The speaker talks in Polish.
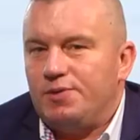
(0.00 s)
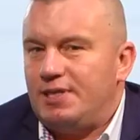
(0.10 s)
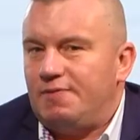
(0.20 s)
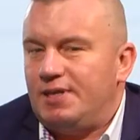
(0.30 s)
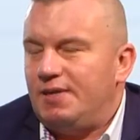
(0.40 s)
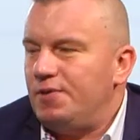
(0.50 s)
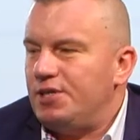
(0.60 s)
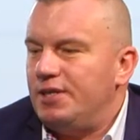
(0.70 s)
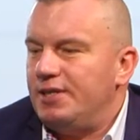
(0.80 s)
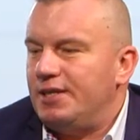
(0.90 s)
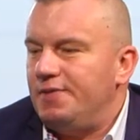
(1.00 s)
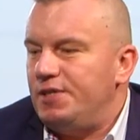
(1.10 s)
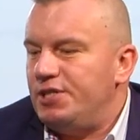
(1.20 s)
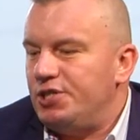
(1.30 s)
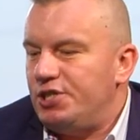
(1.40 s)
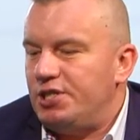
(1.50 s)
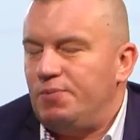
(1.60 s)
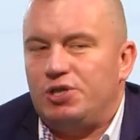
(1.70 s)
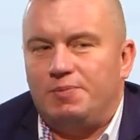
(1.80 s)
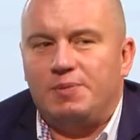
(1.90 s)
ustawa nam właśnie detektywistyczna, że
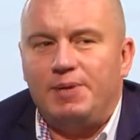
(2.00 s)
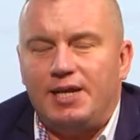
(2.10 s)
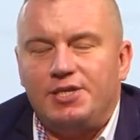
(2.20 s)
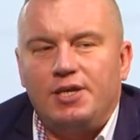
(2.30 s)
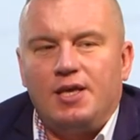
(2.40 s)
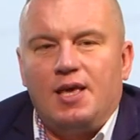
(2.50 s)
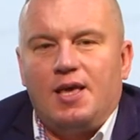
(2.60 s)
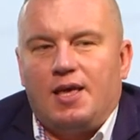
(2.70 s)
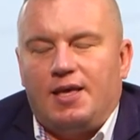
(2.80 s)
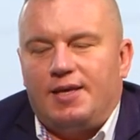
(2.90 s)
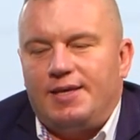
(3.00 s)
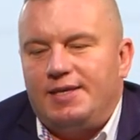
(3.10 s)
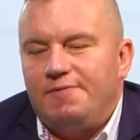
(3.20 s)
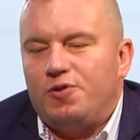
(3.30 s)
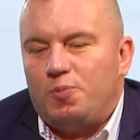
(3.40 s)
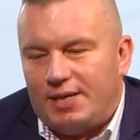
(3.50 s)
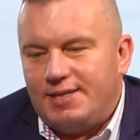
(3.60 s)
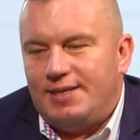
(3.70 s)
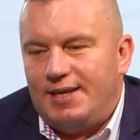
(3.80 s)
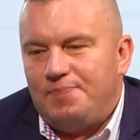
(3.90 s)
możemy zbierać
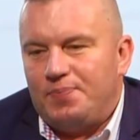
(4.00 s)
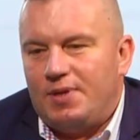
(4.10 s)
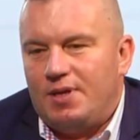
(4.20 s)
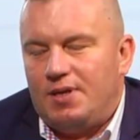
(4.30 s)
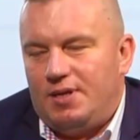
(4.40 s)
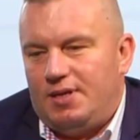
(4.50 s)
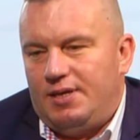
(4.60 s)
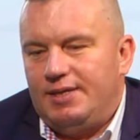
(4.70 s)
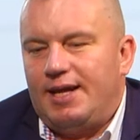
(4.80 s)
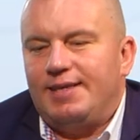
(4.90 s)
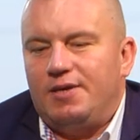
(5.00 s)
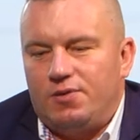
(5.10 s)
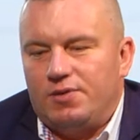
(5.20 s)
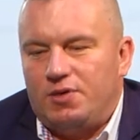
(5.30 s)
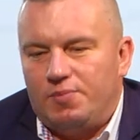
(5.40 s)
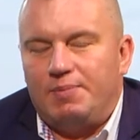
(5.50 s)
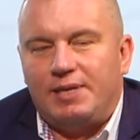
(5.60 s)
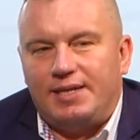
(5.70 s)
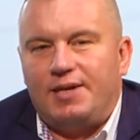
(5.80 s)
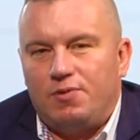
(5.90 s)
informacje i dane o osobie,
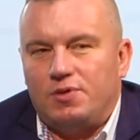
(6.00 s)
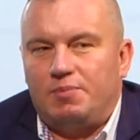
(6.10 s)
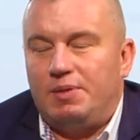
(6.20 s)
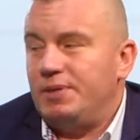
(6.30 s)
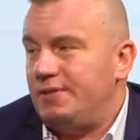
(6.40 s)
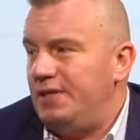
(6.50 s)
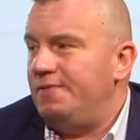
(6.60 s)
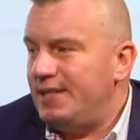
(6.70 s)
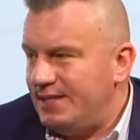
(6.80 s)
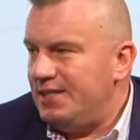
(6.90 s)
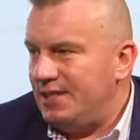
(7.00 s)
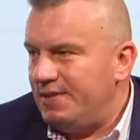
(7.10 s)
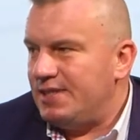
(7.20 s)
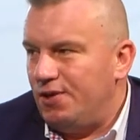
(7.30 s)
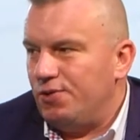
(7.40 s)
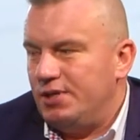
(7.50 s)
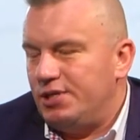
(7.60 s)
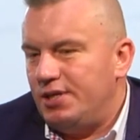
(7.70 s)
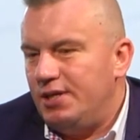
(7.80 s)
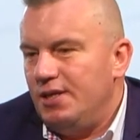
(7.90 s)
materiał o osobie bez jej wiedzy i nawet zgody,
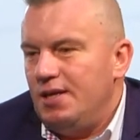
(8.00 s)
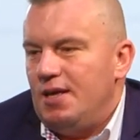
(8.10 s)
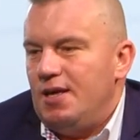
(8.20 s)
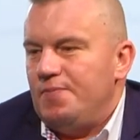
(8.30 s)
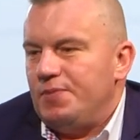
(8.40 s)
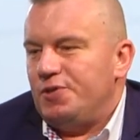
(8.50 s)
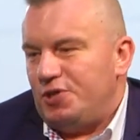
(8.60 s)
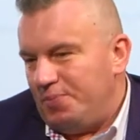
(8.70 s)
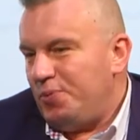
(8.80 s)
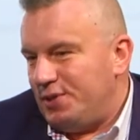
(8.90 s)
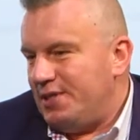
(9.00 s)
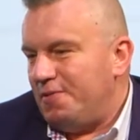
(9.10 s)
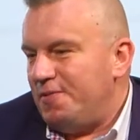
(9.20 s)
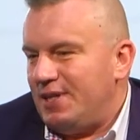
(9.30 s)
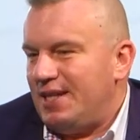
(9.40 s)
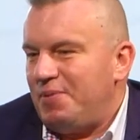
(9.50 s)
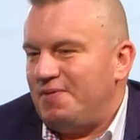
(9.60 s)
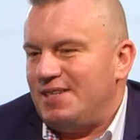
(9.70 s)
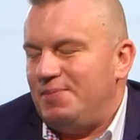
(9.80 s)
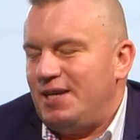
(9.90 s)
czyli no, czyli podstawowe tak
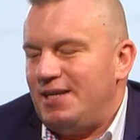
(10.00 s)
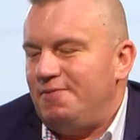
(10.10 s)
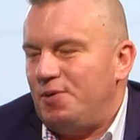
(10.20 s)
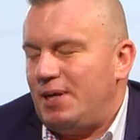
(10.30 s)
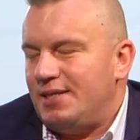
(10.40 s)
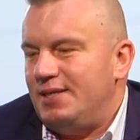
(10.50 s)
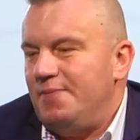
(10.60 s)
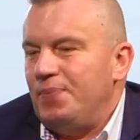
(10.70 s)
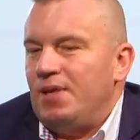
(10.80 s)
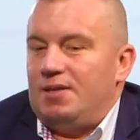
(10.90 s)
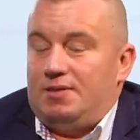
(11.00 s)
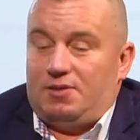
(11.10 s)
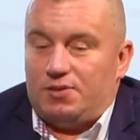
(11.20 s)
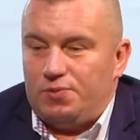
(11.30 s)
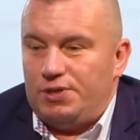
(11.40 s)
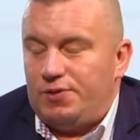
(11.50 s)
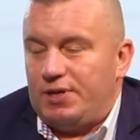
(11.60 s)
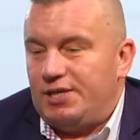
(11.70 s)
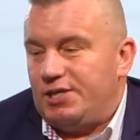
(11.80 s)
naprawdę zbieranie informacji. Stosuje się jakieś